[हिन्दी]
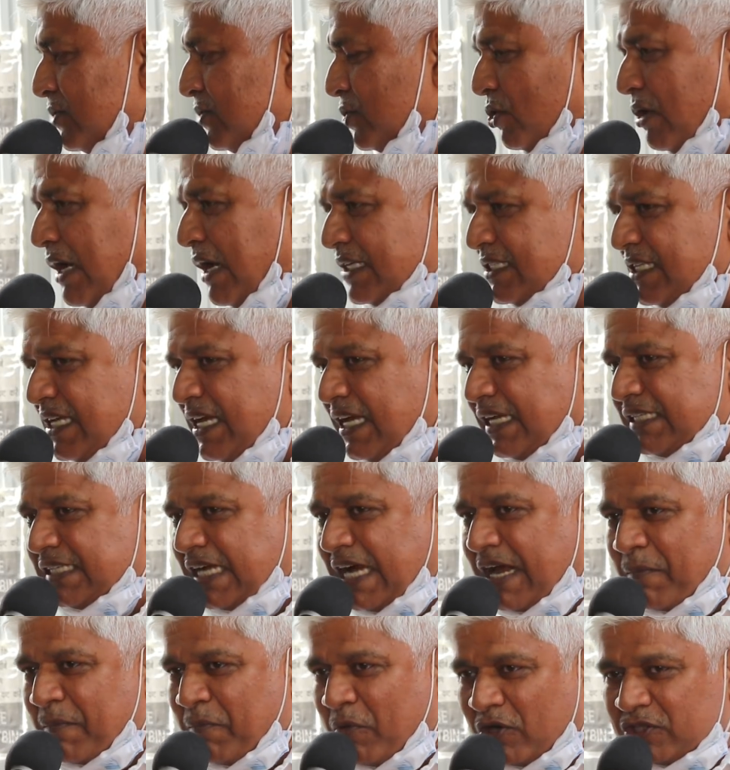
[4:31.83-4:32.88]
चौरासी
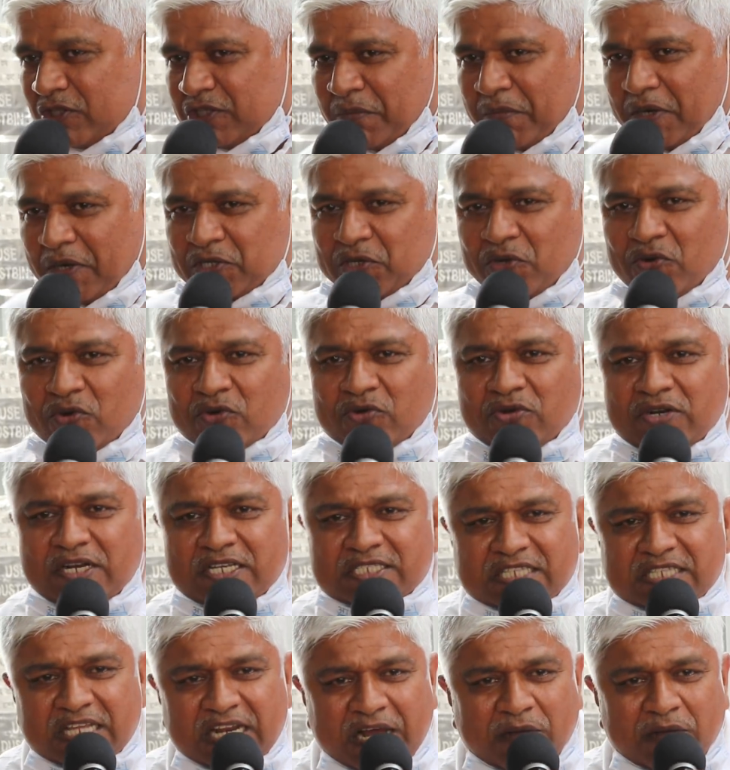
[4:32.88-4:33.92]
हजार बौद्ध मठों को
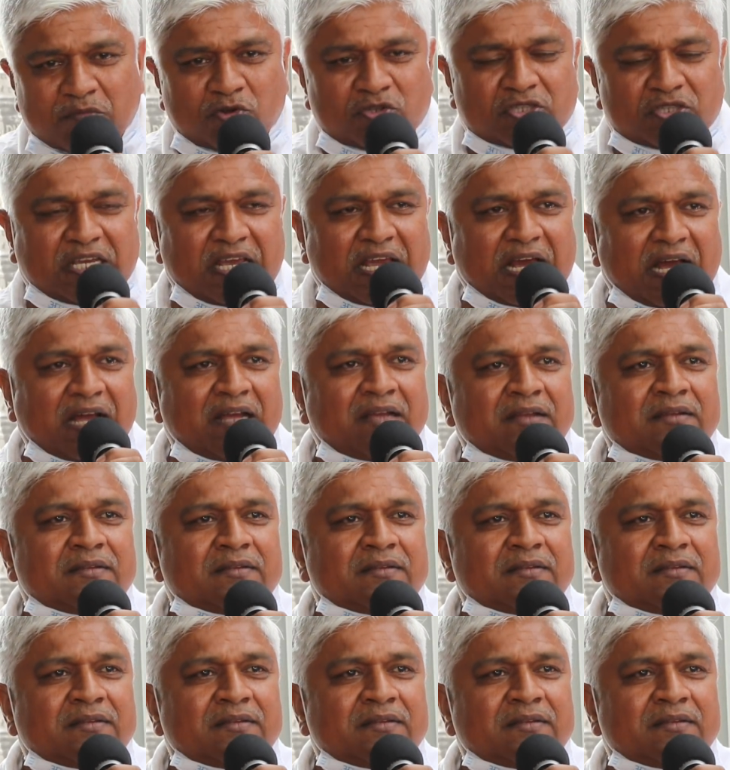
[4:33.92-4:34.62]
निस्तनाबूद किया